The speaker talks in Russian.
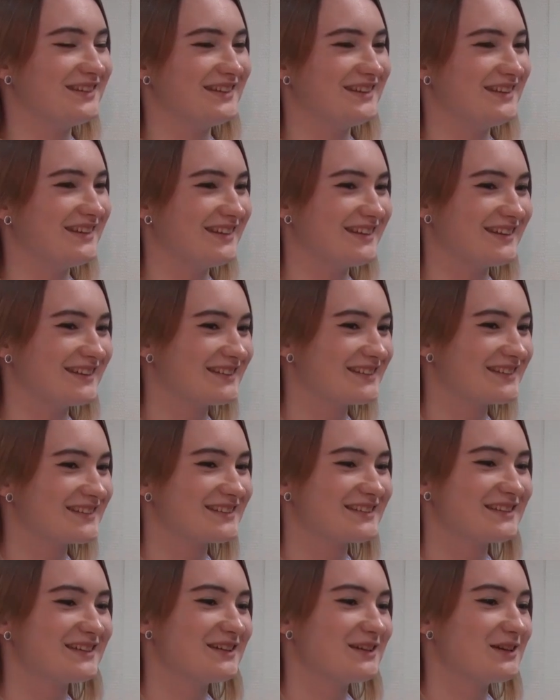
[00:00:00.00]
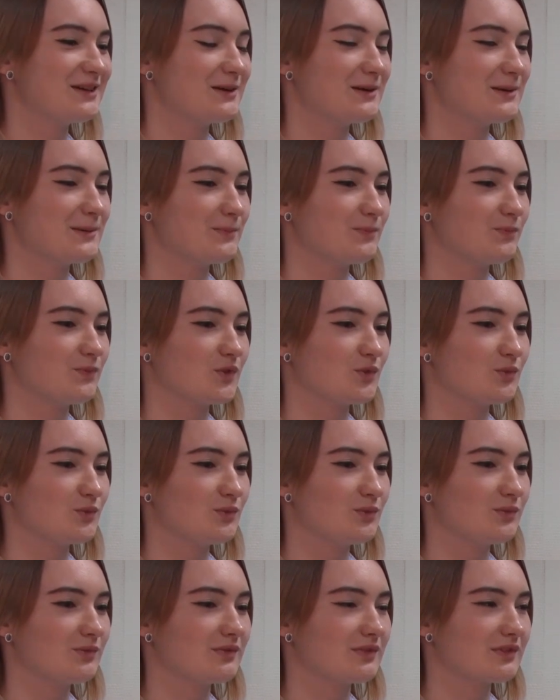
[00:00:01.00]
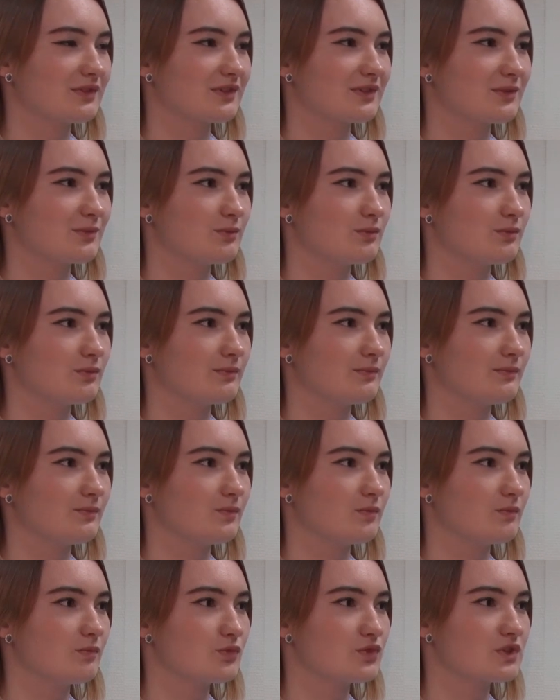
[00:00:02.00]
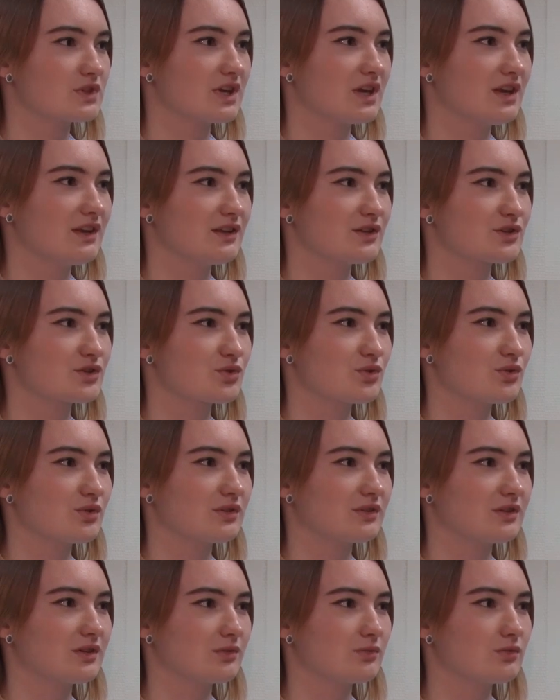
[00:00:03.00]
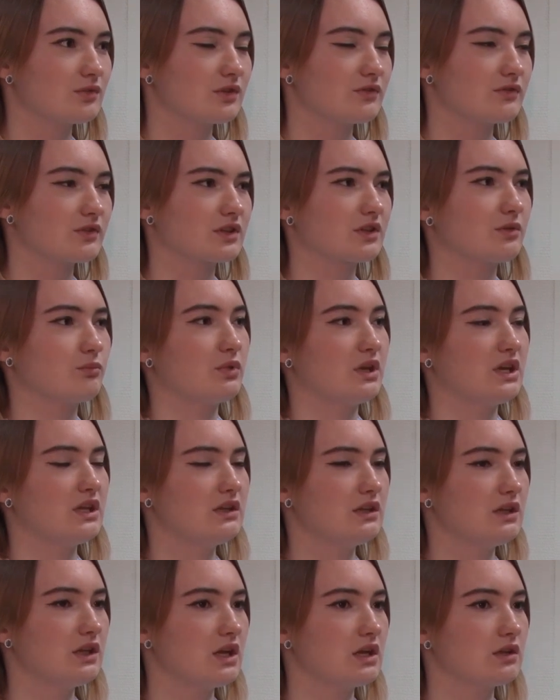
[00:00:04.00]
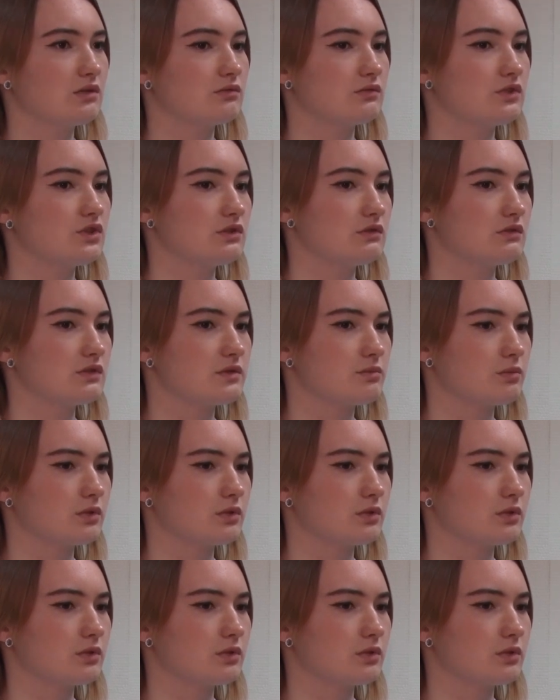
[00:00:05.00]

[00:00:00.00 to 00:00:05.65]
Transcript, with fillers: Нет. То есть, что еще? Музыкальная mm. школа там? Музыкальная школа, три года фортепиано я отучилась.